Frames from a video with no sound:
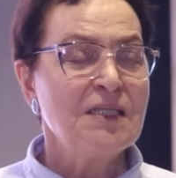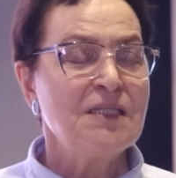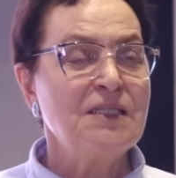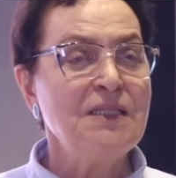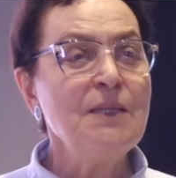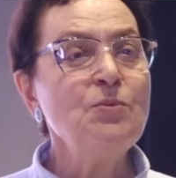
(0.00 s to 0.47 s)

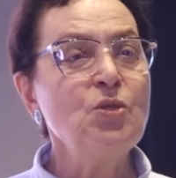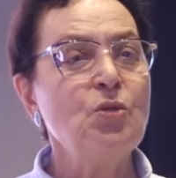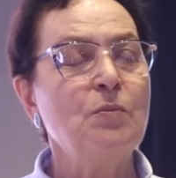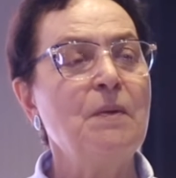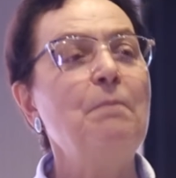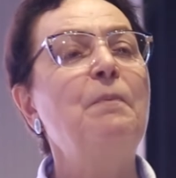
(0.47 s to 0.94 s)
с тем,
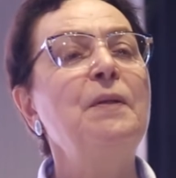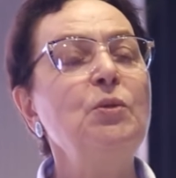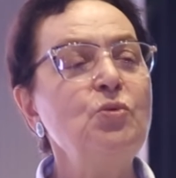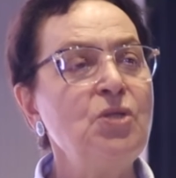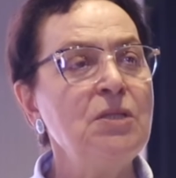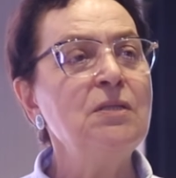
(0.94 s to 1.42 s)
чтобы
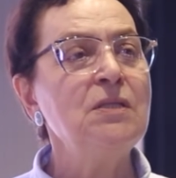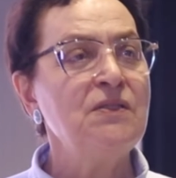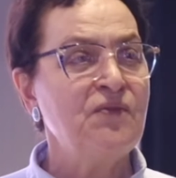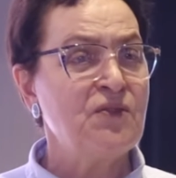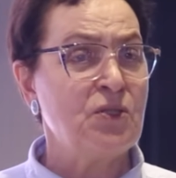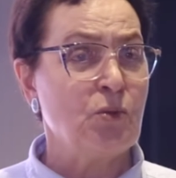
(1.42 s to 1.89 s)

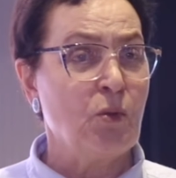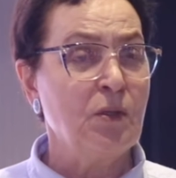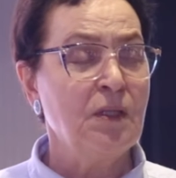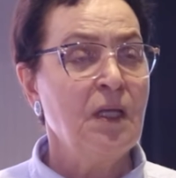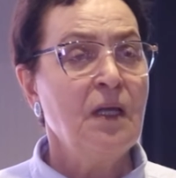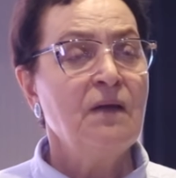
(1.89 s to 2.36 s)
получилось
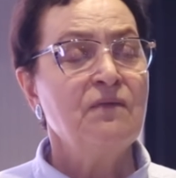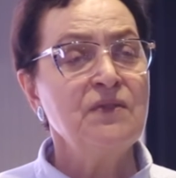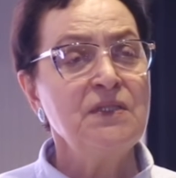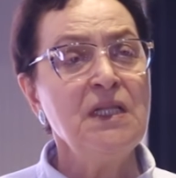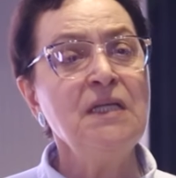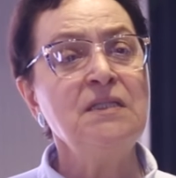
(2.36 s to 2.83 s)
все.
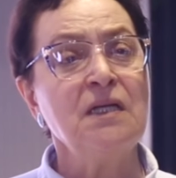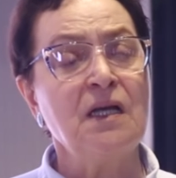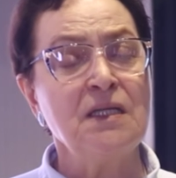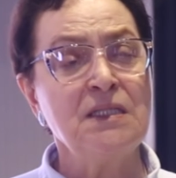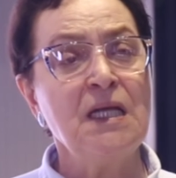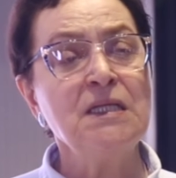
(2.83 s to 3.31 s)
Вы знаете,
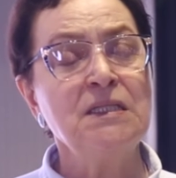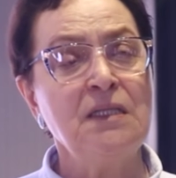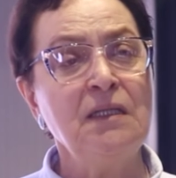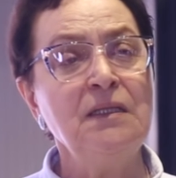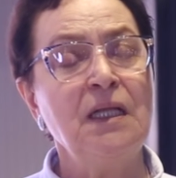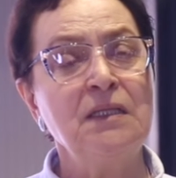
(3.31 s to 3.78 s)

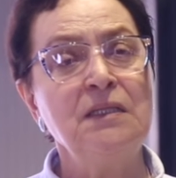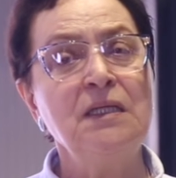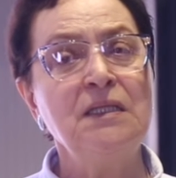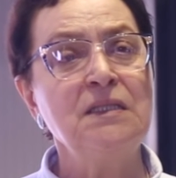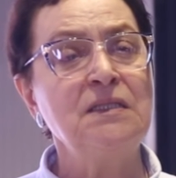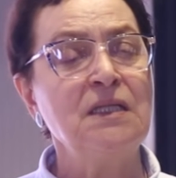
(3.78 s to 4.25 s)
Казахстан –
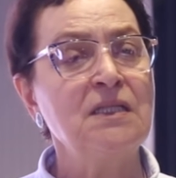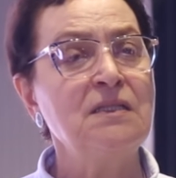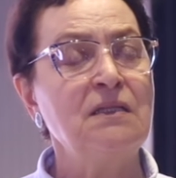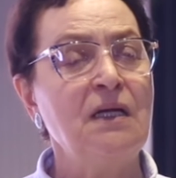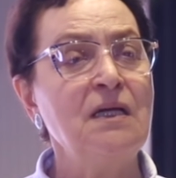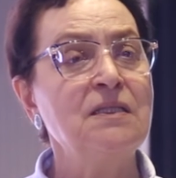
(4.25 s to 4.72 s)
одна из
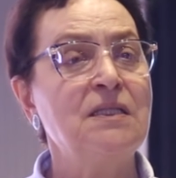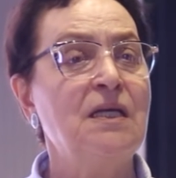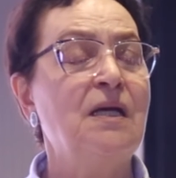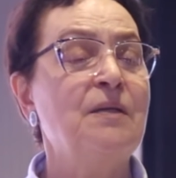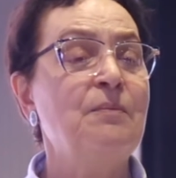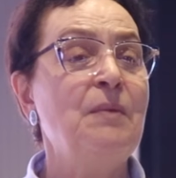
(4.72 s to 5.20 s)
тех стран,
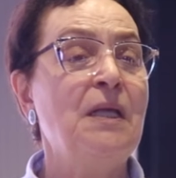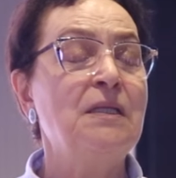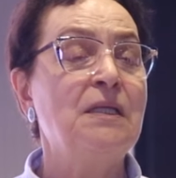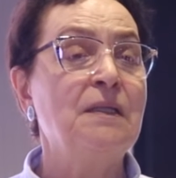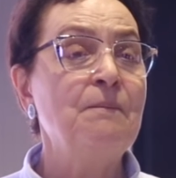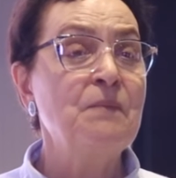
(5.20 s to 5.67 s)
где
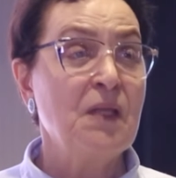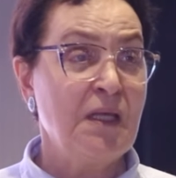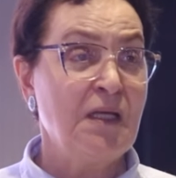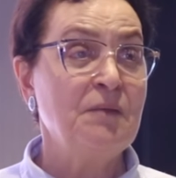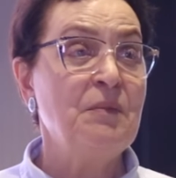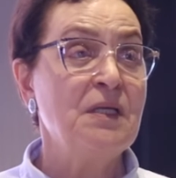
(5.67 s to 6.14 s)
армяне
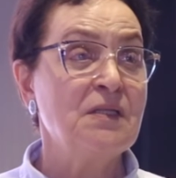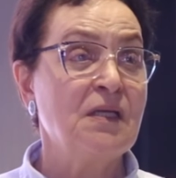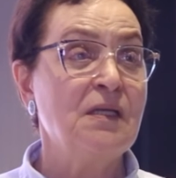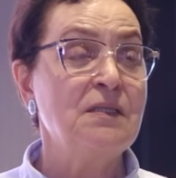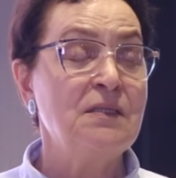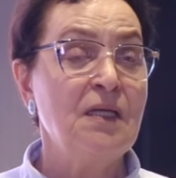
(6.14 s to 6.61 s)
и
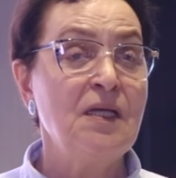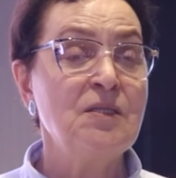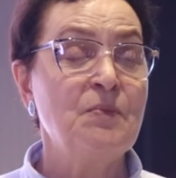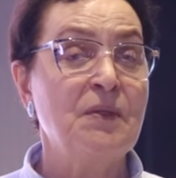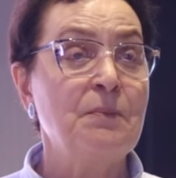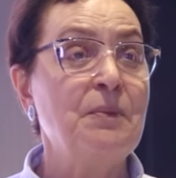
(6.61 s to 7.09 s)
армянская
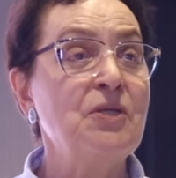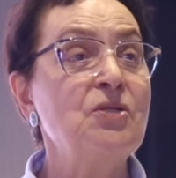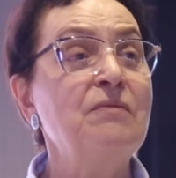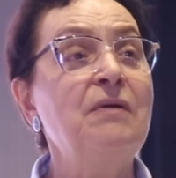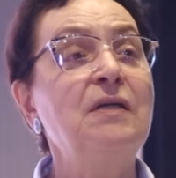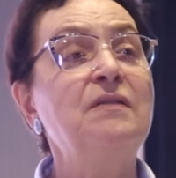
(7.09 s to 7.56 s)
диаспора
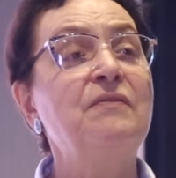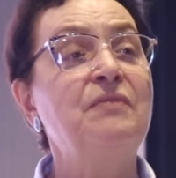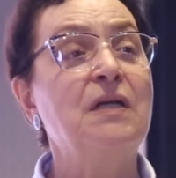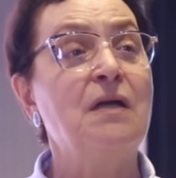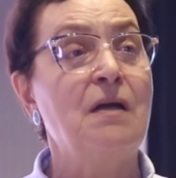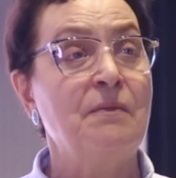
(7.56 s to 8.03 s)
проживает
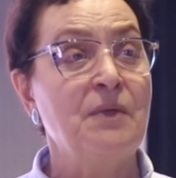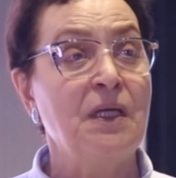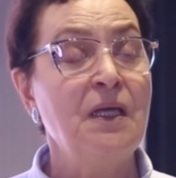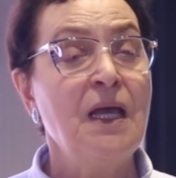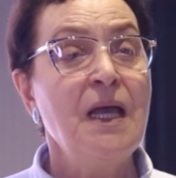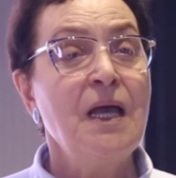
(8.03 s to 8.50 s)
веками.